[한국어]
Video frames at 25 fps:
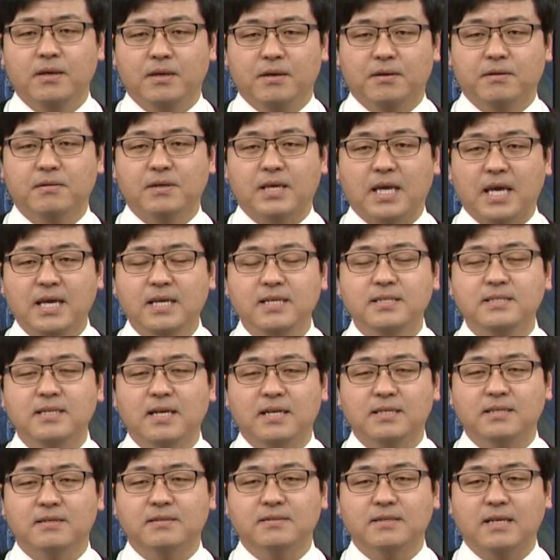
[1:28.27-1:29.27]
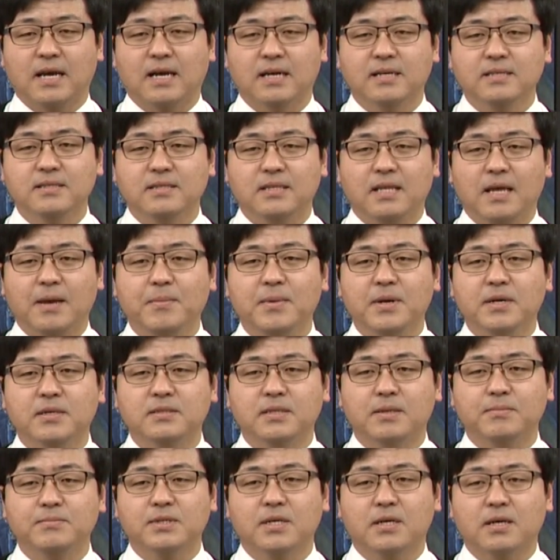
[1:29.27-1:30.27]
여러 개인 사정상 4명은
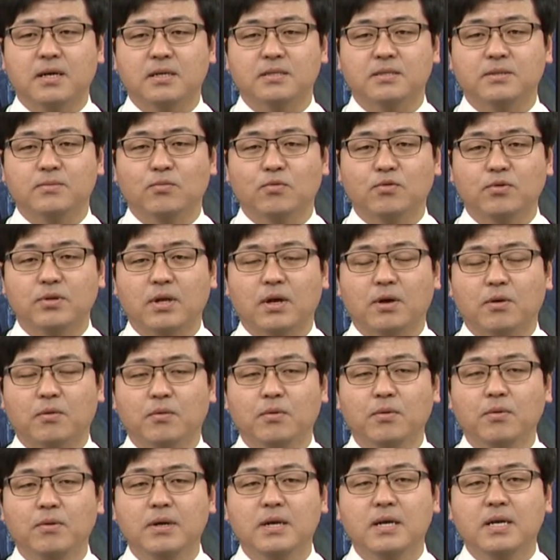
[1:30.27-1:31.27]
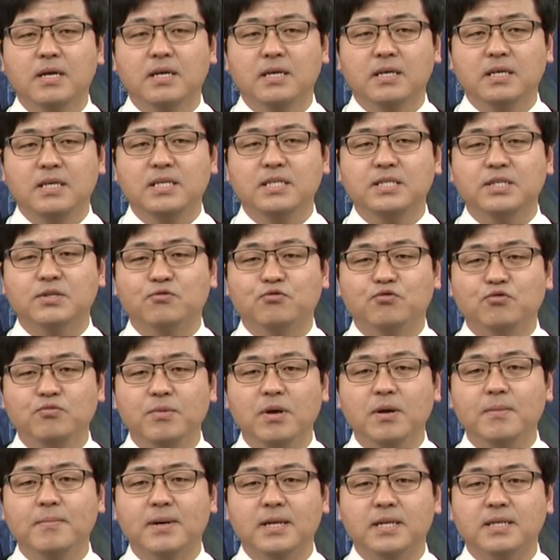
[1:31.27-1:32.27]
참석하지 못하고
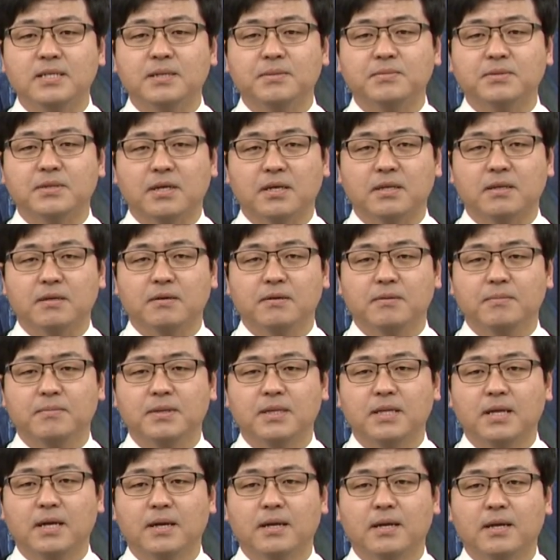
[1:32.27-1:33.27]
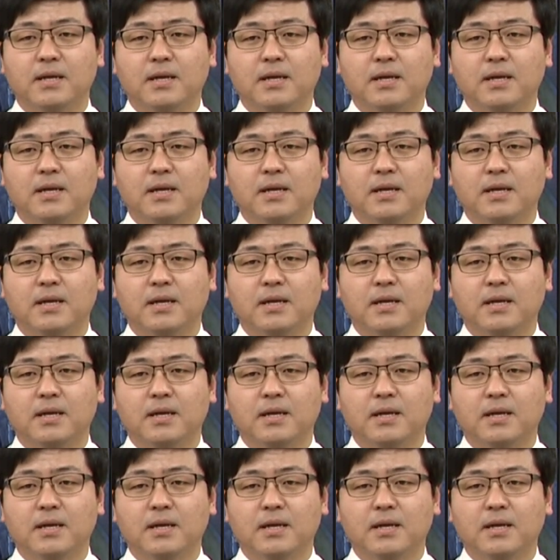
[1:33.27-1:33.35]
29명만이 참석했던 겁니다.